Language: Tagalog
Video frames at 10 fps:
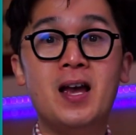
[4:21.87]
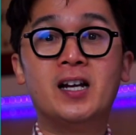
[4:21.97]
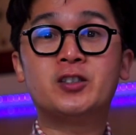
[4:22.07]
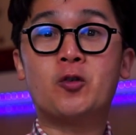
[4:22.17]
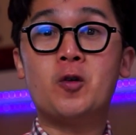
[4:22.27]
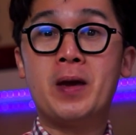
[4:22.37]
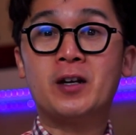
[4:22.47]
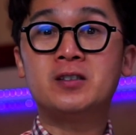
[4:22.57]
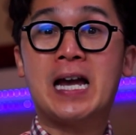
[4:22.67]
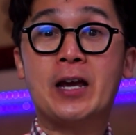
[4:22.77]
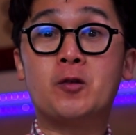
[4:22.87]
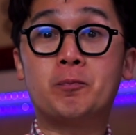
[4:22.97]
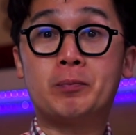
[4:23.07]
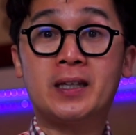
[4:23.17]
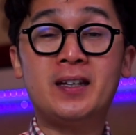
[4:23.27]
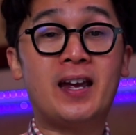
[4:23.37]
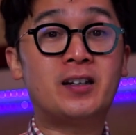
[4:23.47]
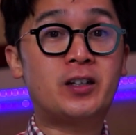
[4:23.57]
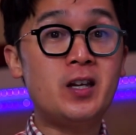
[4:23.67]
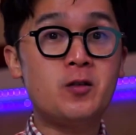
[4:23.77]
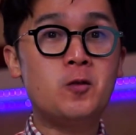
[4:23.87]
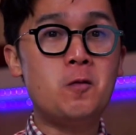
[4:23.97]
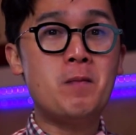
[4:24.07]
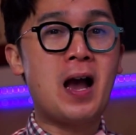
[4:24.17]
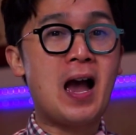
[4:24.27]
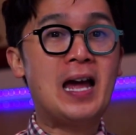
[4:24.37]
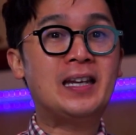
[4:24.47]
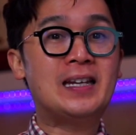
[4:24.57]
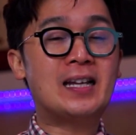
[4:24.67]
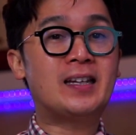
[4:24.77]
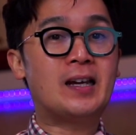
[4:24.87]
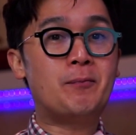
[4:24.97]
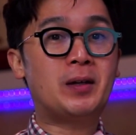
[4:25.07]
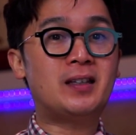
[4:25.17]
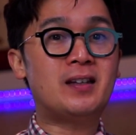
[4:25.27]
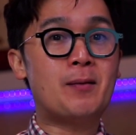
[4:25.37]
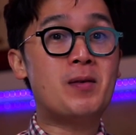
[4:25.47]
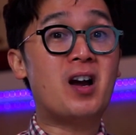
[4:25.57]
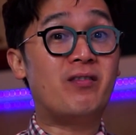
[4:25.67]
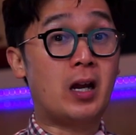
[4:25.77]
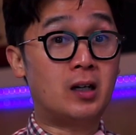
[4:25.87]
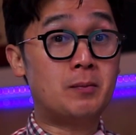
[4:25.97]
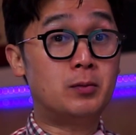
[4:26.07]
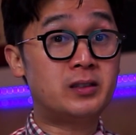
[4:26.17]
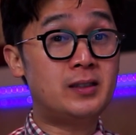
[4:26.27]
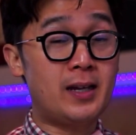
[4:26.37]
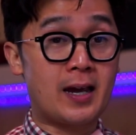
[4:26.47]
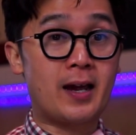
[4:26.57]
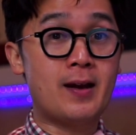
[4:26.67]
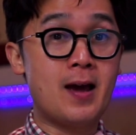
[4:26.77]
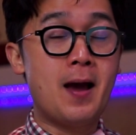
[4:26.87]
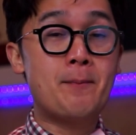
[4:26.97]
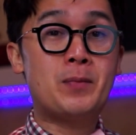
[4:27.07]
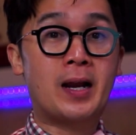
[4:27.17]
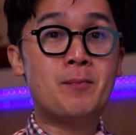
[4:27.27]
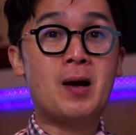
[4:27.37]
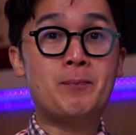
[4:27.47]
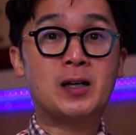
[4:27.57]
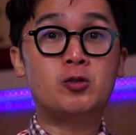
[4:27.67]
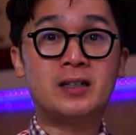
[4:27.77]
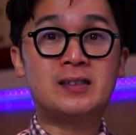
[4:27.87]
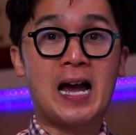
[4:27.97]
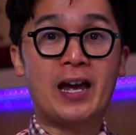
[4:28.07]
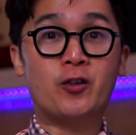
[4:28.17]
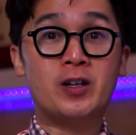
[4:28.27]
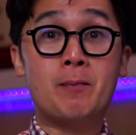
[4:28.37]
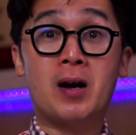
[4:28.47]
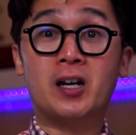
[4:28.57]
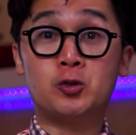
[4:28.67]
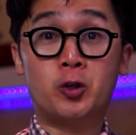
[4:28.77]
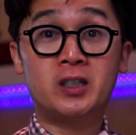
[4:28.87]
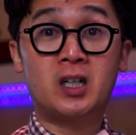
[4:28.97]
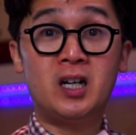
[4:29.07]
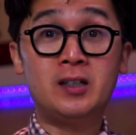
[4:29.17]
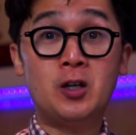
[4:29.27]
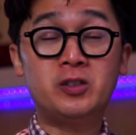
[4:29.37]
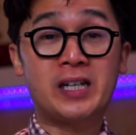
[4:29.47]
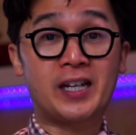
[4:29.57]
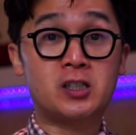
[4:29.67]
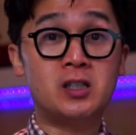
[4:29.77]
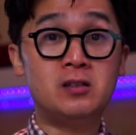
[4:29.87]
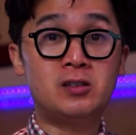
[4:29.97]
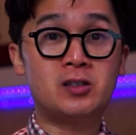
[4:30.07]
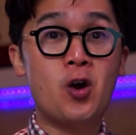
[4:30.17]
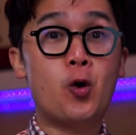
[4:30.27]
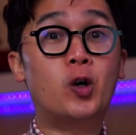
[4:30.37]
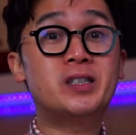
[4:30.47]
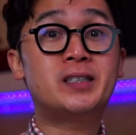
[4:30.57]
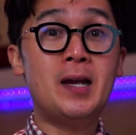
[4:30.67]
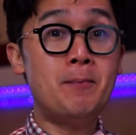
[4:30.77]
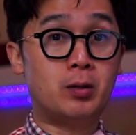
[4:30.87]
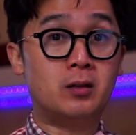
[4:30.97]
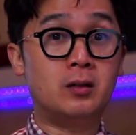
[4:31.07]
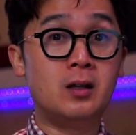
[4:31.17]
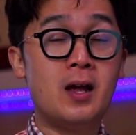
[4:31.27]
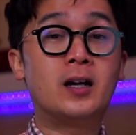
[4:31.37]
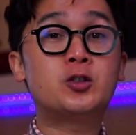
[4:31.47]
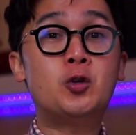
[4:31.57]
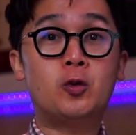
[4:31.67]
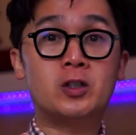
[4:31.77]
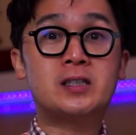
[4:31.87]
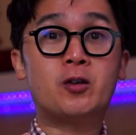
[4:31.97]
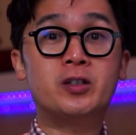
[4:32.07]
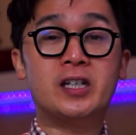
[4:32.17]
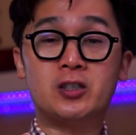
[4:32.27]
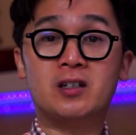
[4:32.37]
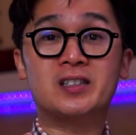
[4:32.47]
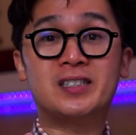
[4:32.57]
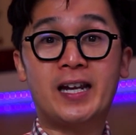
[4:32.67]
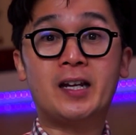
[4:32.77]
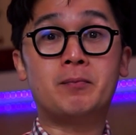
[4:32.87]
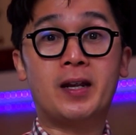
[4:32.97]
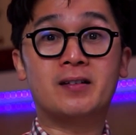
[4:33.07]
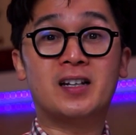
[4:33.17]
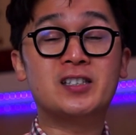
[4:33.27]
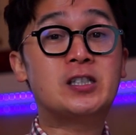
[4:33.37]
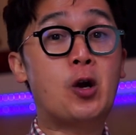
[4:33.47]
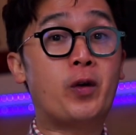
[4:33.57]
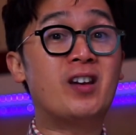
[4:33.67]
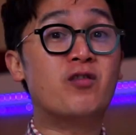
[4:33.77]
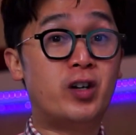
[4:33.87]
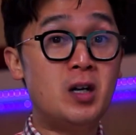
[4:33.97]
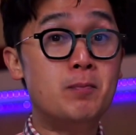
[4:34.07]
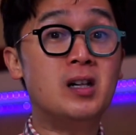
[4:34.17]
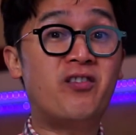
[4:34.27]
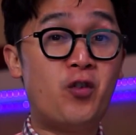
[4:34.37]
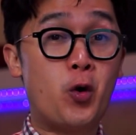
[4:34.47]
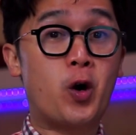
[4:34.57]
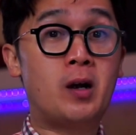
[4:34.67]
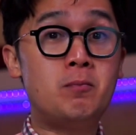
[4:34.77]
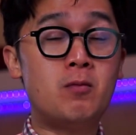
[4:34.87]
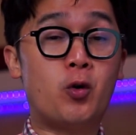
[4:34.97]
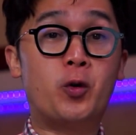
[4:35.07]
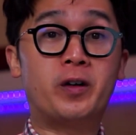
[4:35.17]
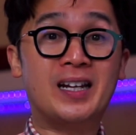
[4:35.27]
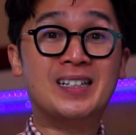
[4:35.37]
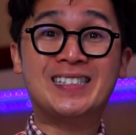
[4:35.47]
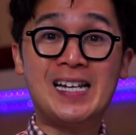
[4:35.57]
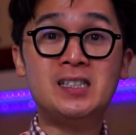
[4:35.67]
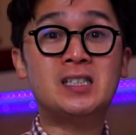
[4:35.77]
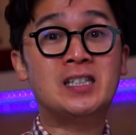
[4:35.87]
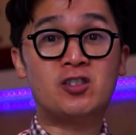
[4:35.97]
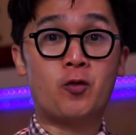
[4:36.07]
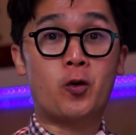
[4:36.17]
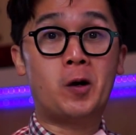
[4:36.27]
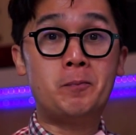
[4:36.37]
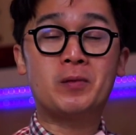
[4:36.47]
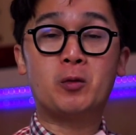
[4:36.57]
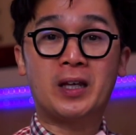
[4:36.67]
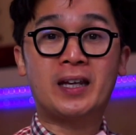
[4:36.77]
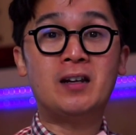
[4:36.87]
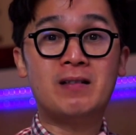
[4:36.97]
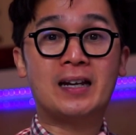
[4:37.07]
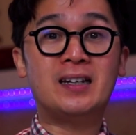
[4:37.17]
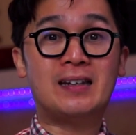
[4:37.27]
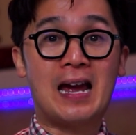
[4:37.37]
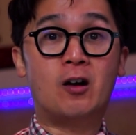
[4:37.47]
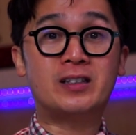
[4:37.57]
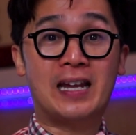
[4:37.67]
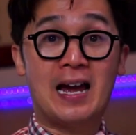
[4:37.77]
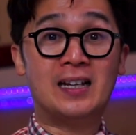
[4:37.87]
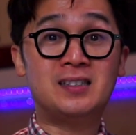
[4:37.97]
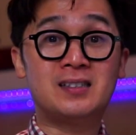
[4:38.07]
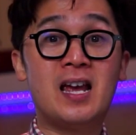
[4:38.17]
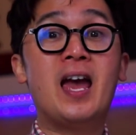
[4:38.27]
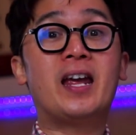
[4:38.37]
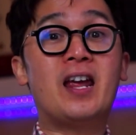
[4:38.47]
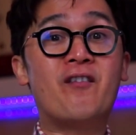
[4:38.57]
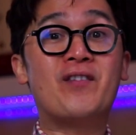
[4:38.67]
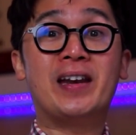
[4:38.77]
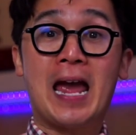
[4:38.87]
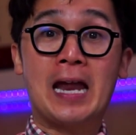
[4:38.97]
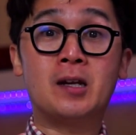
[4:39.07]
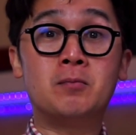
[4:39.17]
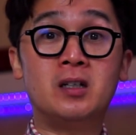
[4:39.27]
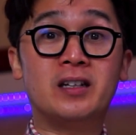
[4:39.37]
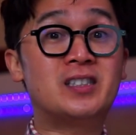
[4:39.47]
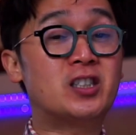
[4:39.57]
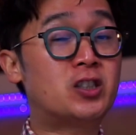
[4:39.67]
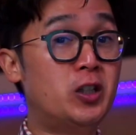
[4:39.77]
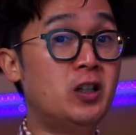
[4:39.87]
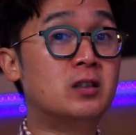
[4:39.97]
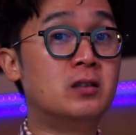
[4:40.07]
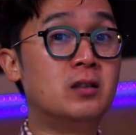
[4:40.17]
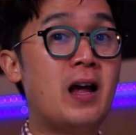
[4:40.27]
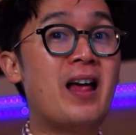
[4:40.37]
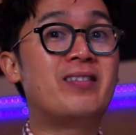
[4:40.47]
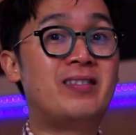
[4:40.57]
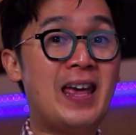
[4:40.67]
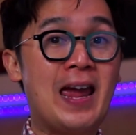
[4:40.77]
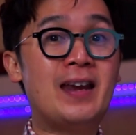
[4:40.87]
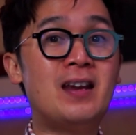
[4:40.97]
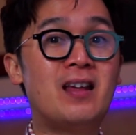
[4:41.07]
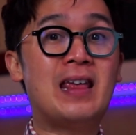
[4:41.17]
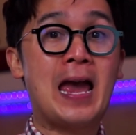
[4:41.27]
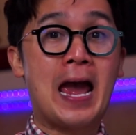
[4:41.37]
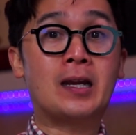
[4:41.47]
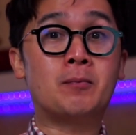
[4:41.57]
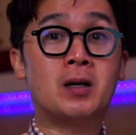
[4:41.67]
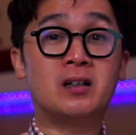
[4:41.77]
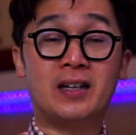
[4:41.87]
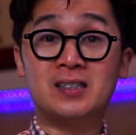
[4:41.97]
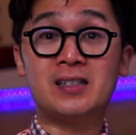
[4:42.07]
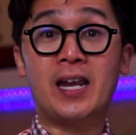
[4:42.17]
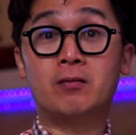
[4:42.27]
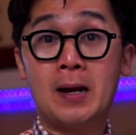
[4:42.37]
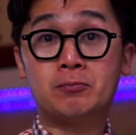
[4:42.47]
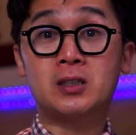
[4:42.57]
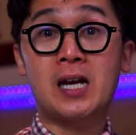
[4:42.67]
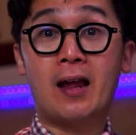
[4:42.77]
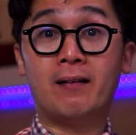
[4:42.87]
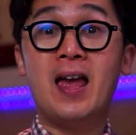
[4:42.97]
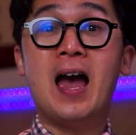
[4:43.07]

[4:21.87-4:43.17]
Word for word: So kung meron tayong P and Q, maaari natin gamitin yung mga variables na yan para makapagsulat tayo ng mga shortcut notations or symbol tungkol sa conditional statement. So in verbal form or in sentence form, we can write it out as if an animal is a turtle, then the animal is a reptile.